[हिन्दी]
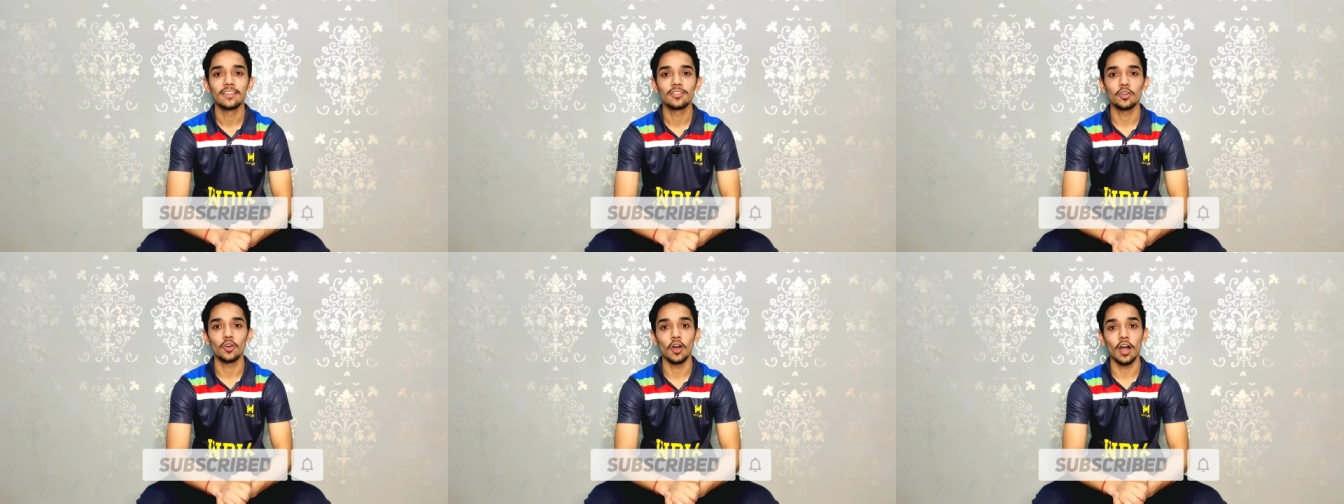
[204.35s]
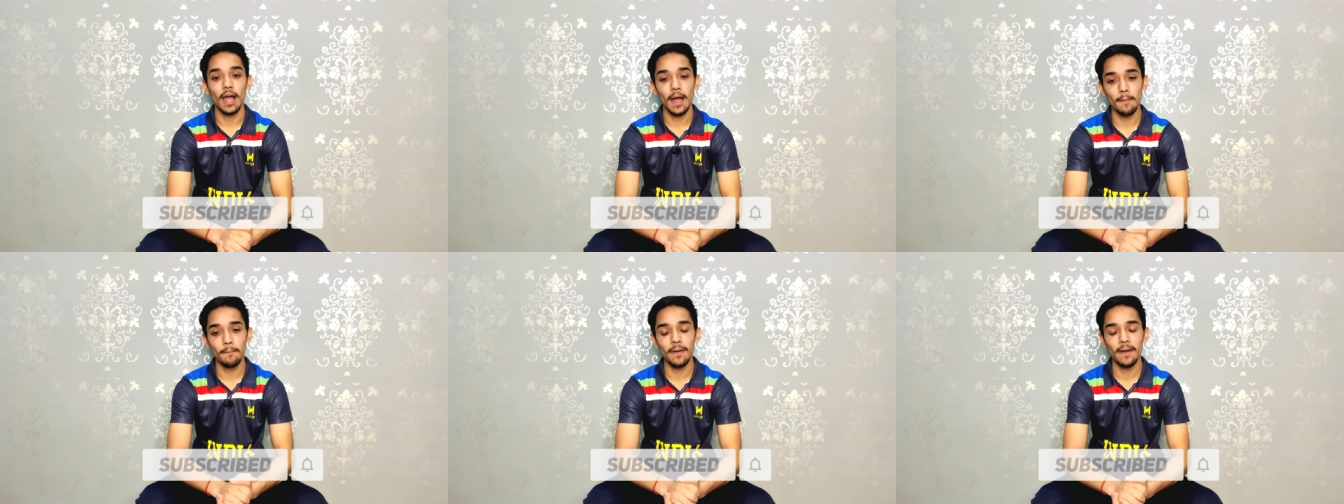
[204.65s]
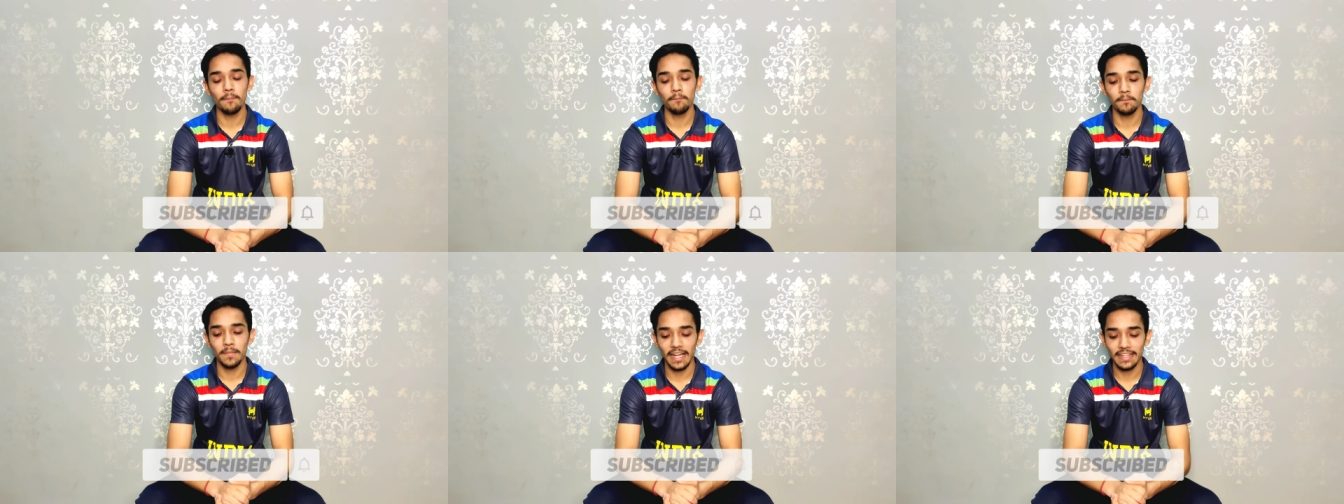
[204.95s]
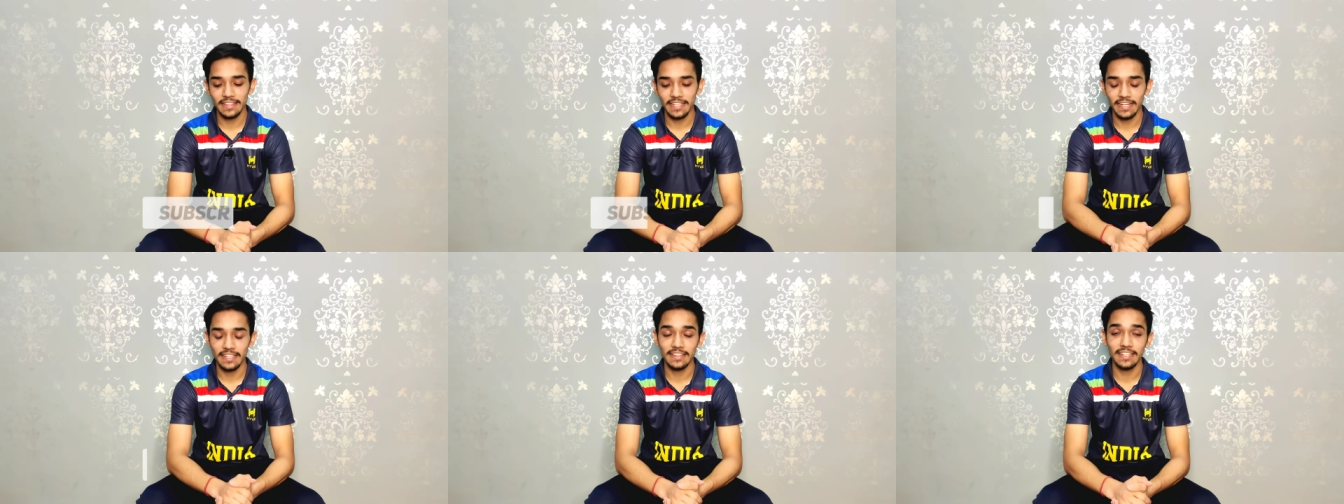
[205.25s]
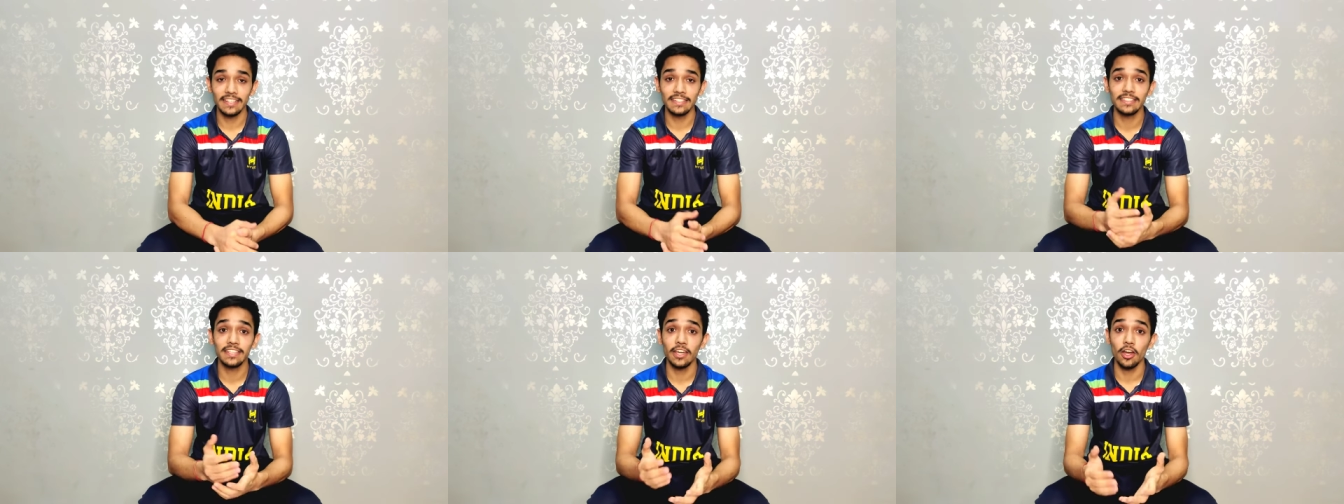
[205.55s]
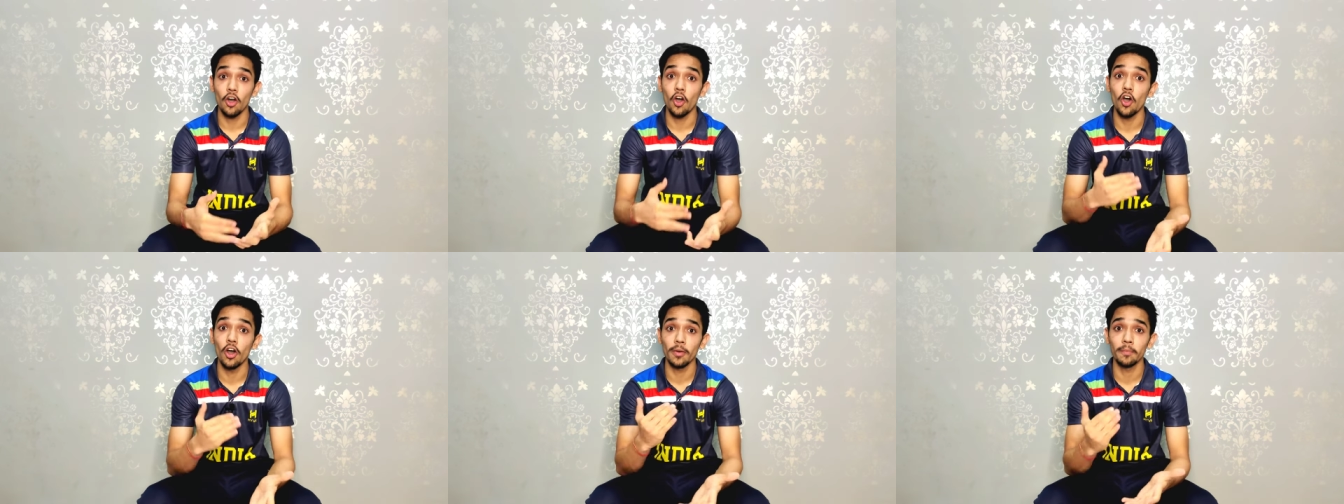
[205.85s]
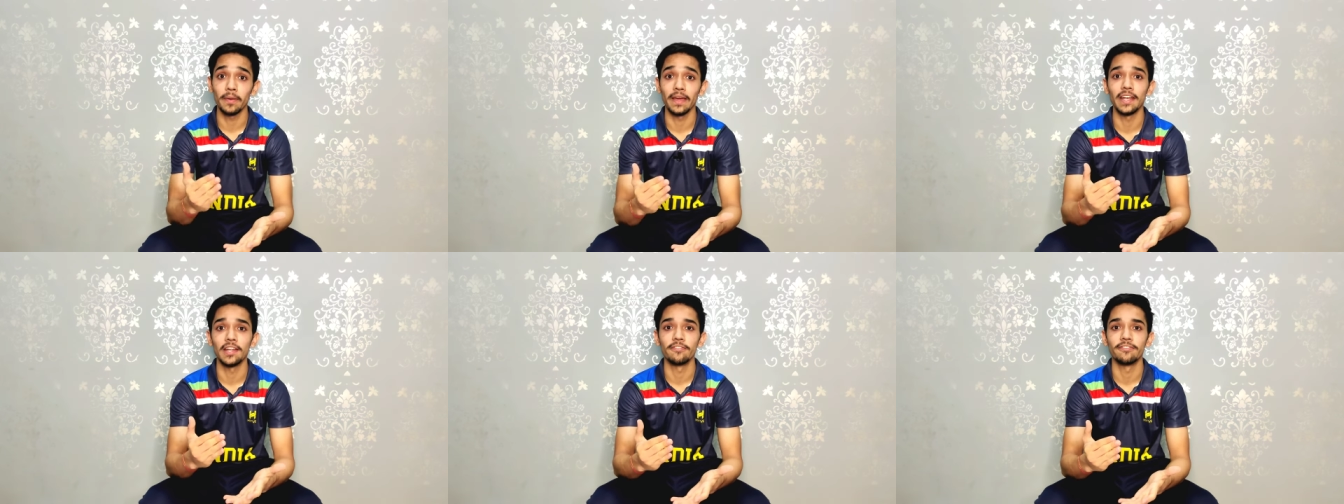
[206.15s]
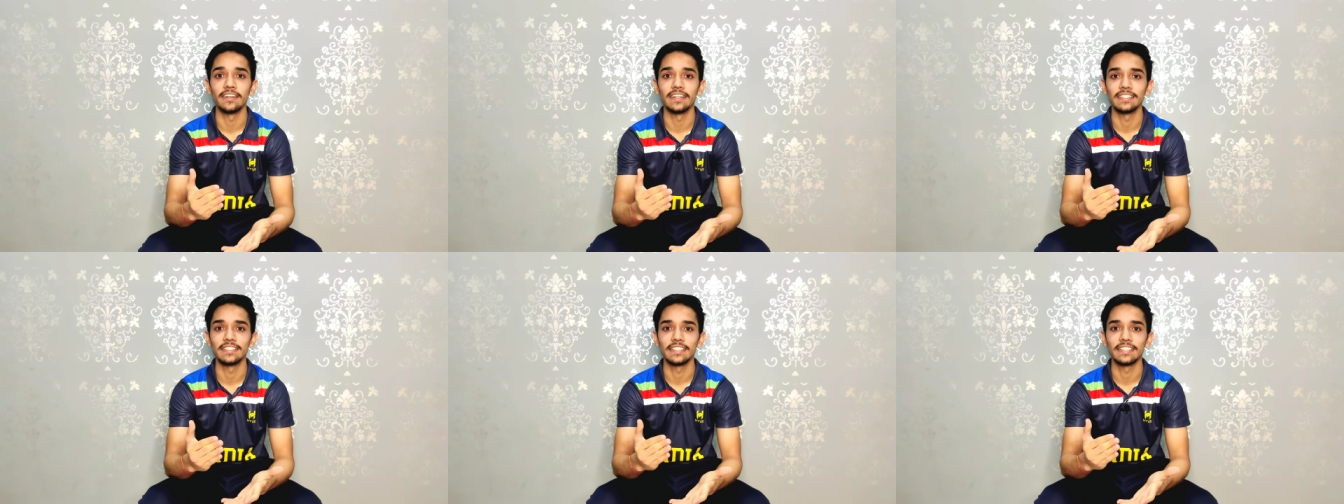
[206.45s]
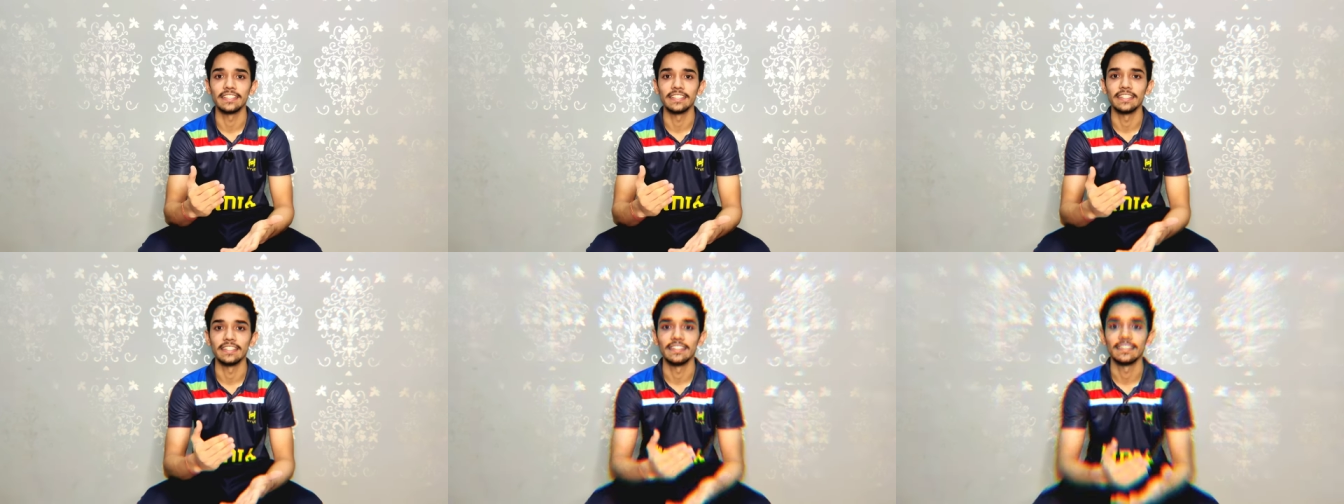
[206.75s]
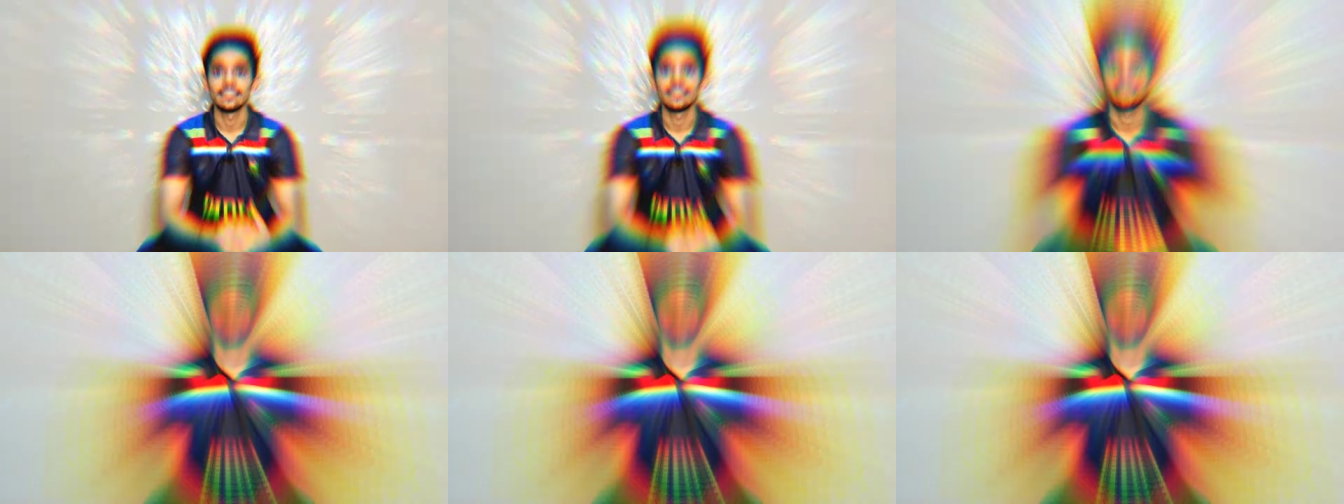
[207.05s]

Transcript: तो अब हम बात करते हैं इसके और बेनिफिट्स की